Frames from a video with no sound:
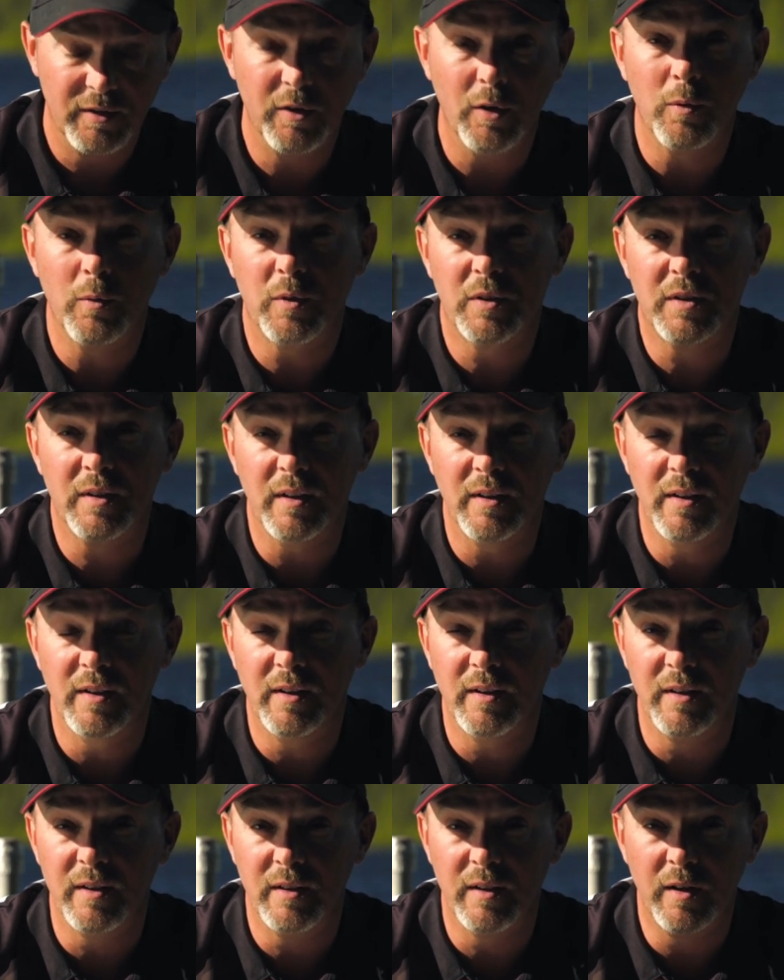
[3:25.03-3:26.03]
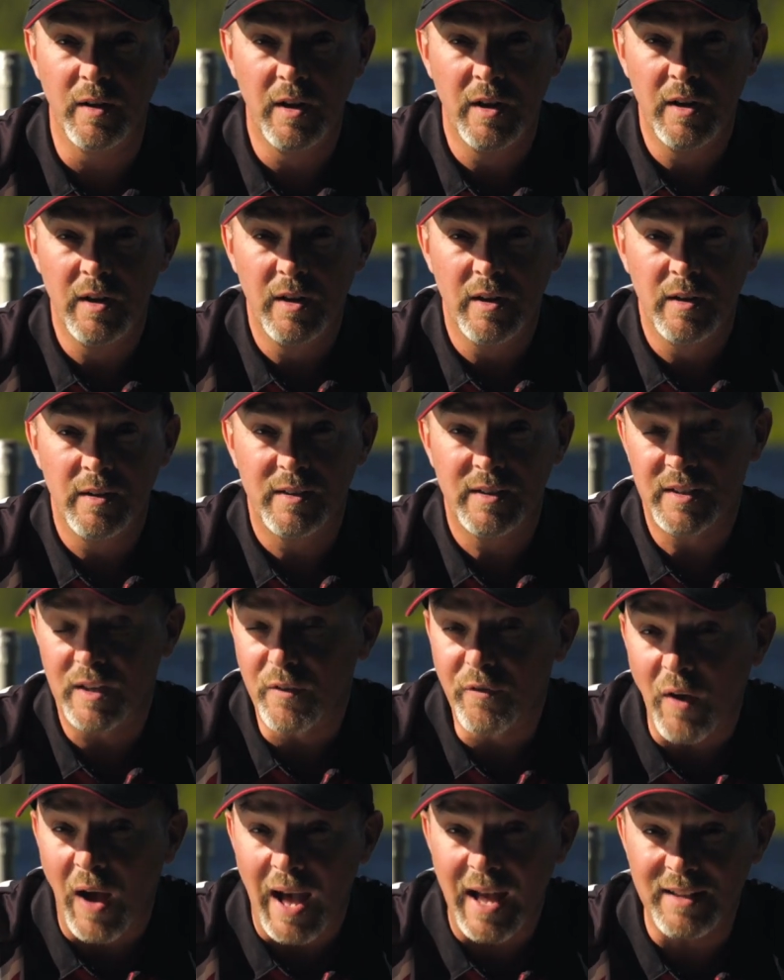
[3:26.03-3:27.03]
Donc, euh,
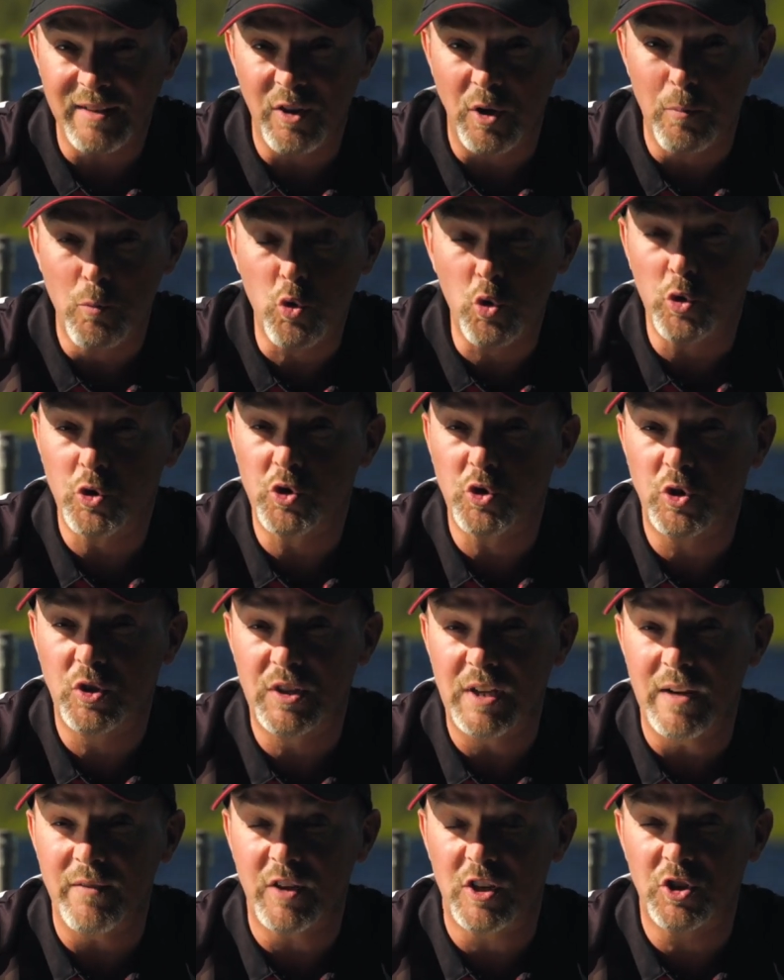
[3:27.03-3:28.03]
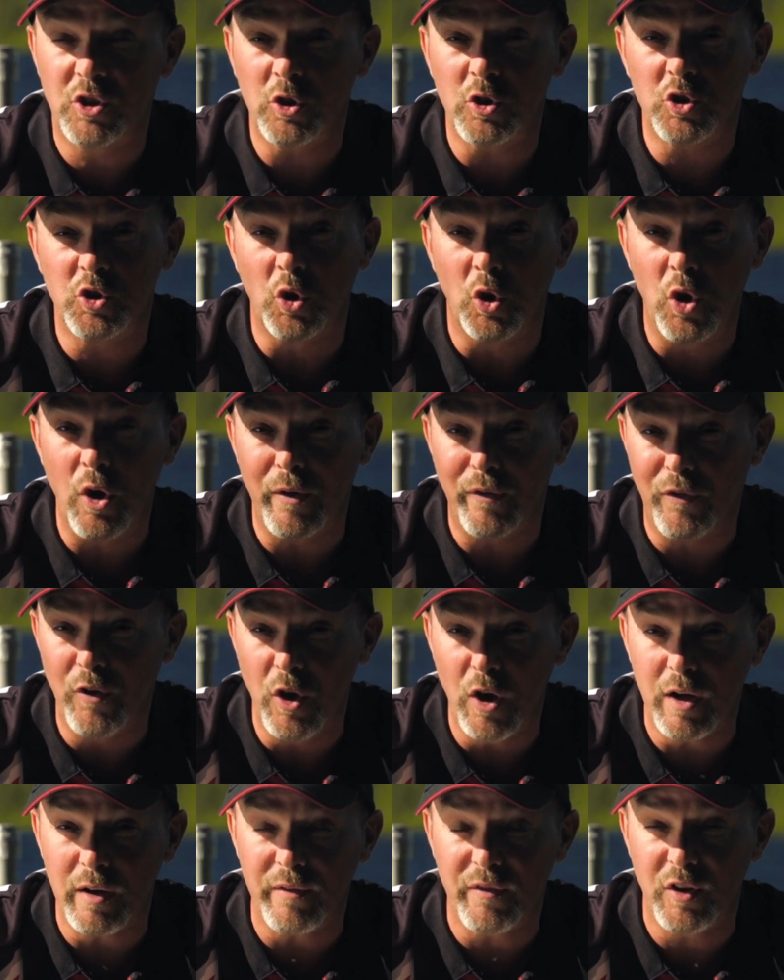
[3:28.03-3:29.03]
Stéphane a beaucoup de succès avec ça sur le
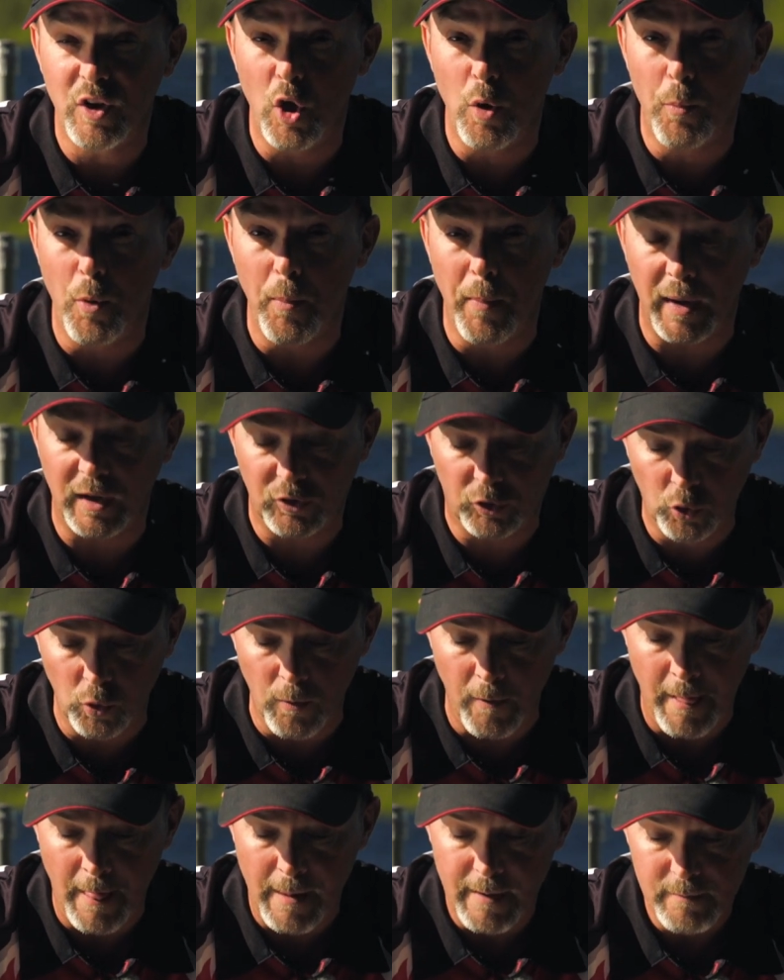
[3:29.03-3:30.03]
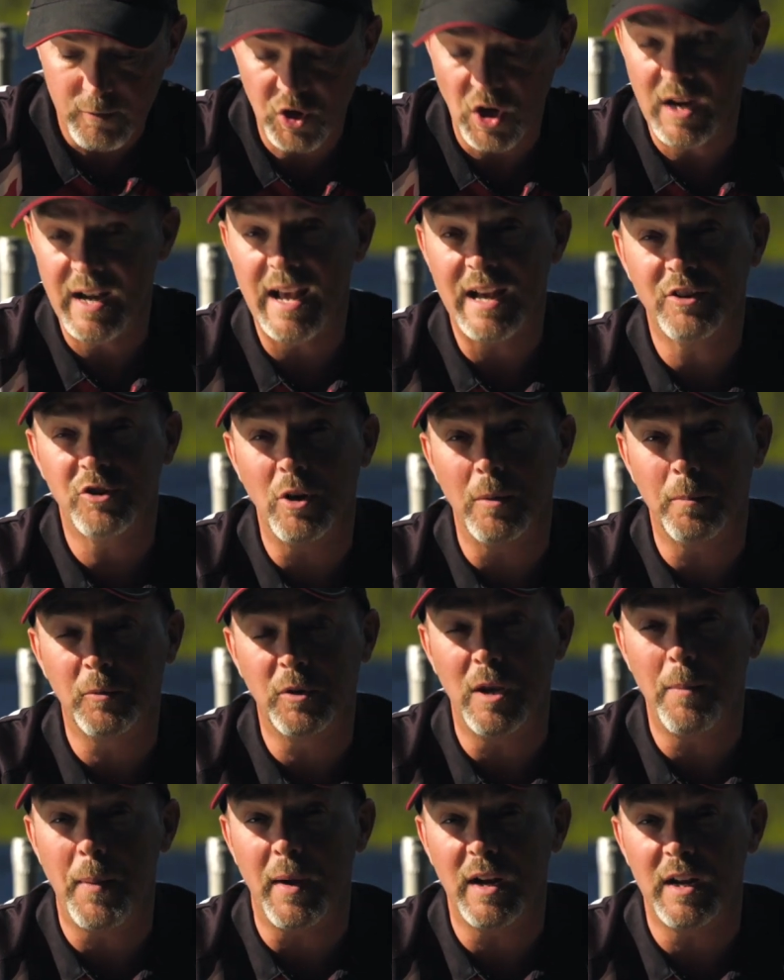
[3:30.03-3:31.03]
fleuve et un peu partout. Je l'ai
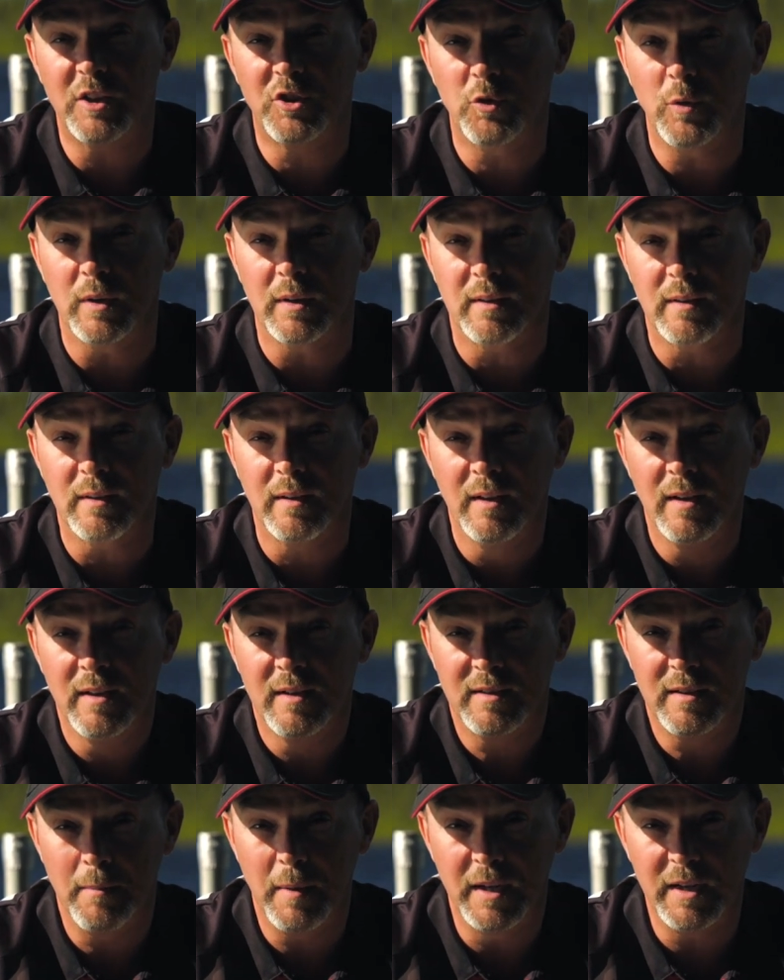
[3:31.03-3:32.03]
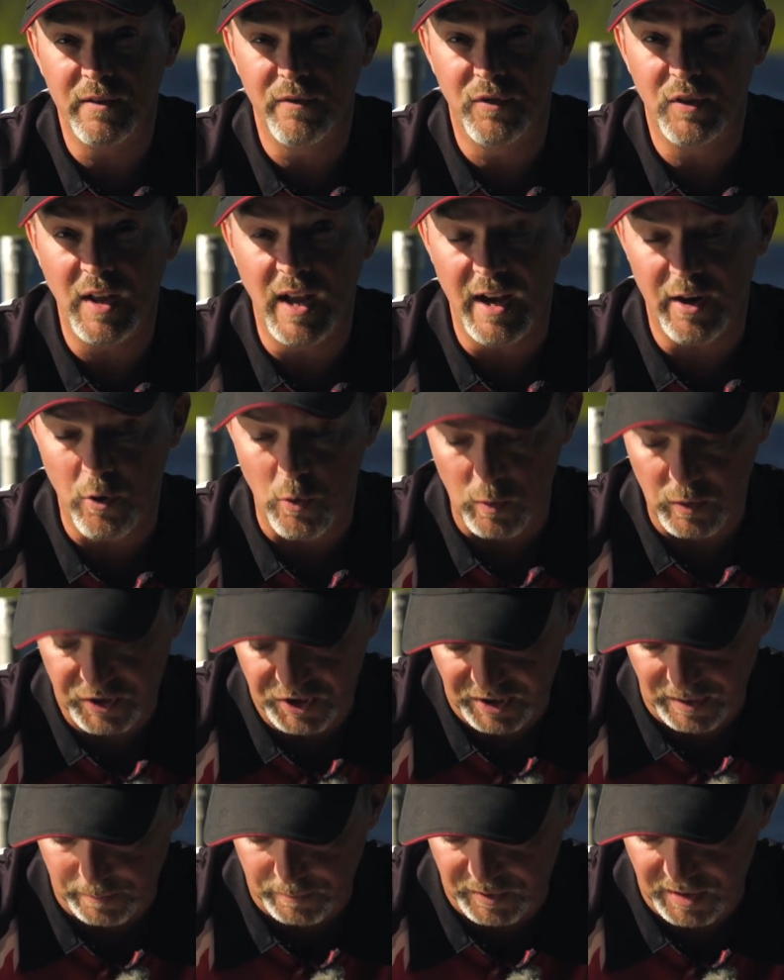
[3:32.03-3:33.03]
adopté par la suite c'est bien évident qu'on
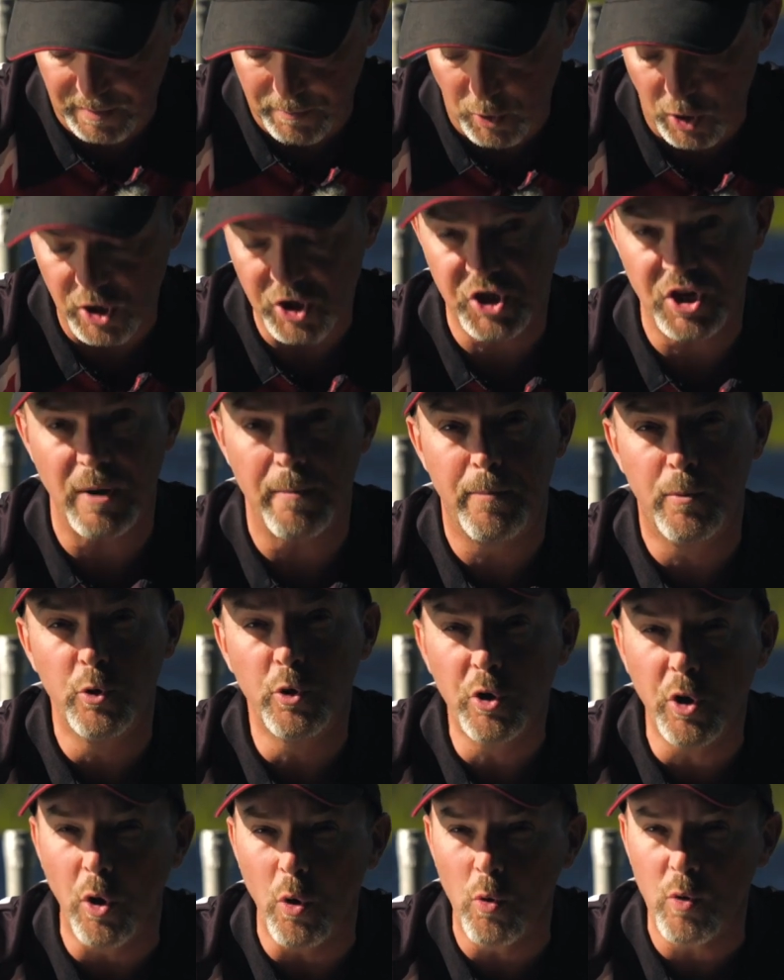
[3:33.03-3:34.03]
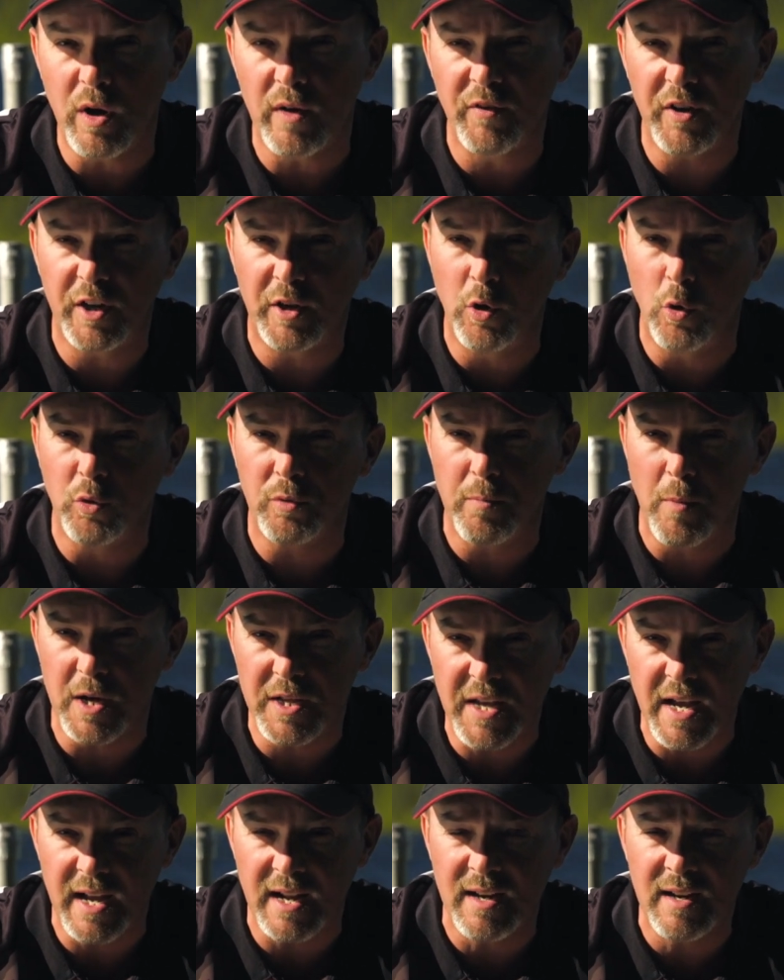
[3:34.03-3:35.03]
cible des brochets plus gros qu'avec l'autre
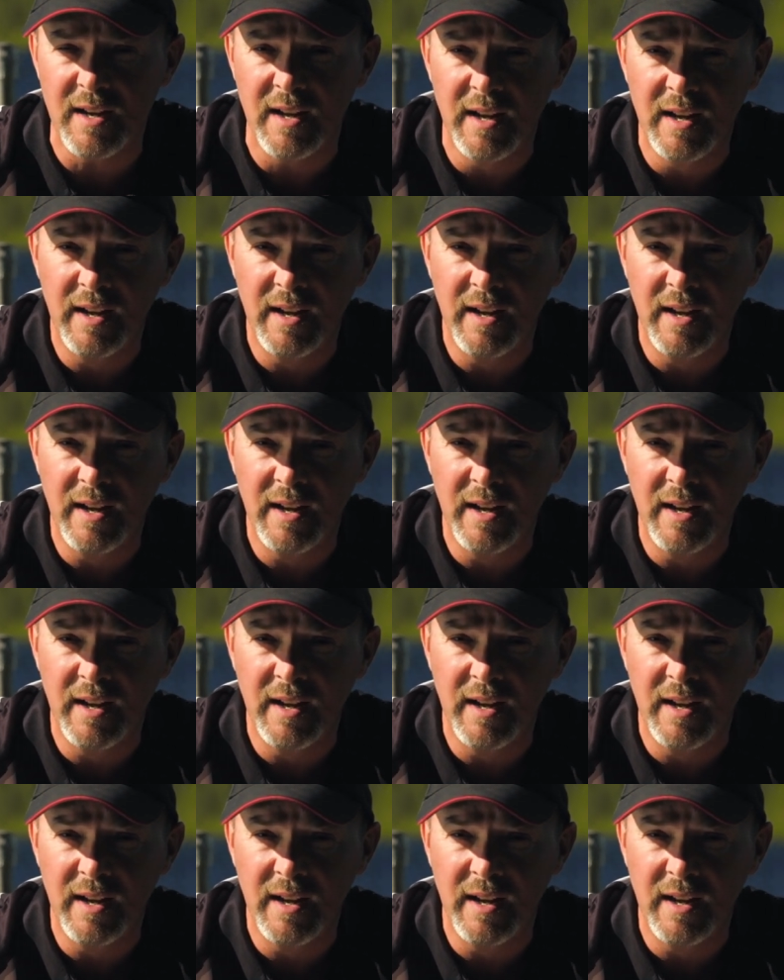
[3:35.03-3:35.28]
modèle.